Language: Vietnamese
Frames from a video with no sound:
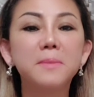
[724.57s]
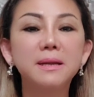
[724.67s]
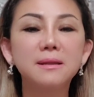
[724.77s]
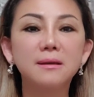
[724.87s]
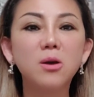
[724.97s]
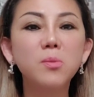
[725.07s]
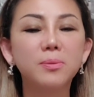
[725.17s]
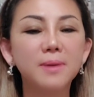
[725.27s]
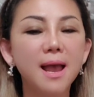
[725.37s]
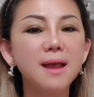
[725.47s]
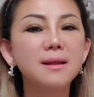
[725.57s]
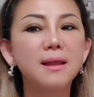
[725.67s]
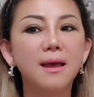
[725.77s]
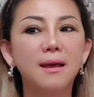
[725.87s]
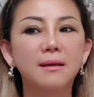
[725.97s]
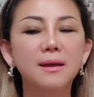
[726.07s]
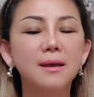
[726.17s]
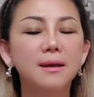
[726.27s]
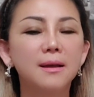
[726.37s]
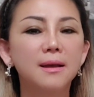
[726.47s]
mình thì có một cái là
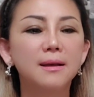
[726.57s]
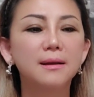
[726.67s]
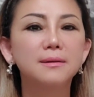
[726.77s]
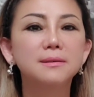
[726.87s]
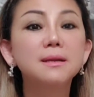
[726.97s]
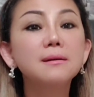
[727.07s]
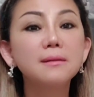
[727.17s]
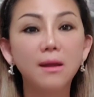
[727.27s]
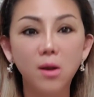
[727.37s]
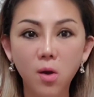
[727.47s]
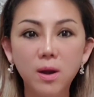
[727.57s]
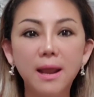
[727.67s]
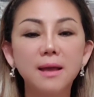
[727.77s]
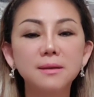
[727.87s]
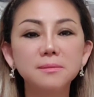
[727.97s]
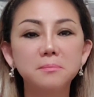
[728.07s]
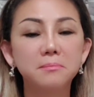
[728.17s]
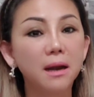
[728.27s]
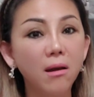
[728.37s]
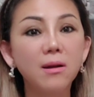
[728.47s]
rất là lo lắng,
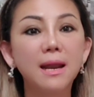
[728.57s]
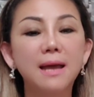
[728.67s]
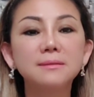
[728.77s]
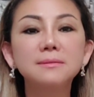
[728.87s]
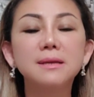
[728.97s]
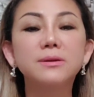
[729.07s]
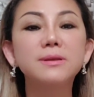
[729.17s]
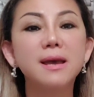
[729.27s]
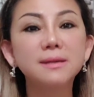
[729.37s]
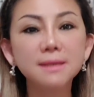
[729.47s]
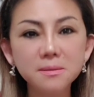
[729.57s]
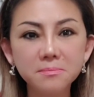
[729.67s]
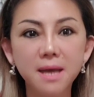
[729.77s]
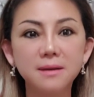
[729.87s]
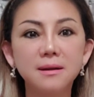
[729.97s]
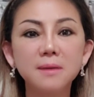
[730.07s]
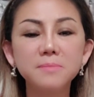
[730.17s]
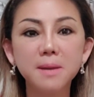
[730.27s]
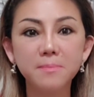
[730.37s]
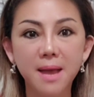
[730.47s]
mà lo lắng thì nó dễ sinh bệnh
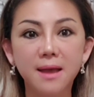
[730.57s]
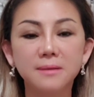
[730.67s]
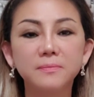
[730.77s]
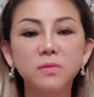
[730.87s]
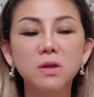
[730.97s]
lắm các bạn.